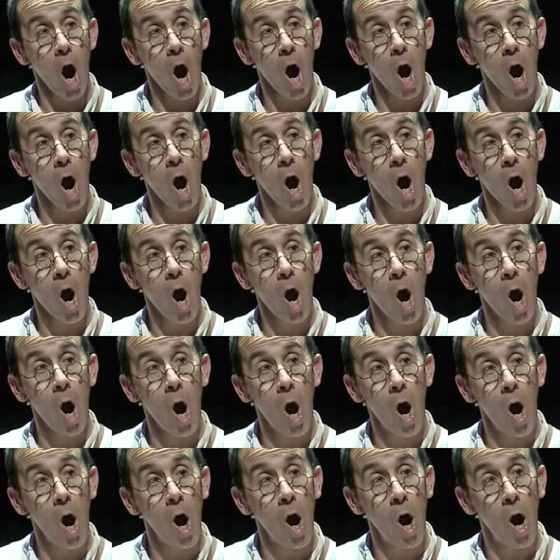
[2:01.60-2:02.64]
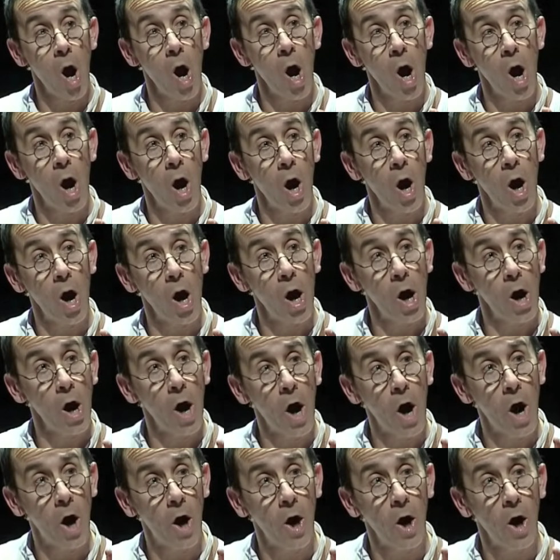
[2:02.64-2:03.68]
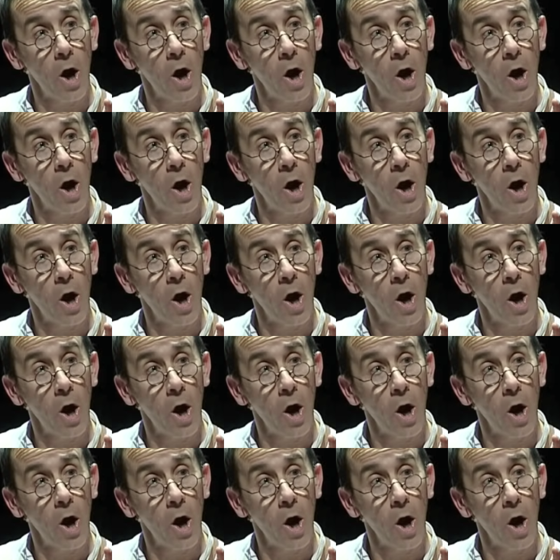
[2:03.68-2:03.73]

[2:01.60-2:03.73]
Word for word: Ah oh.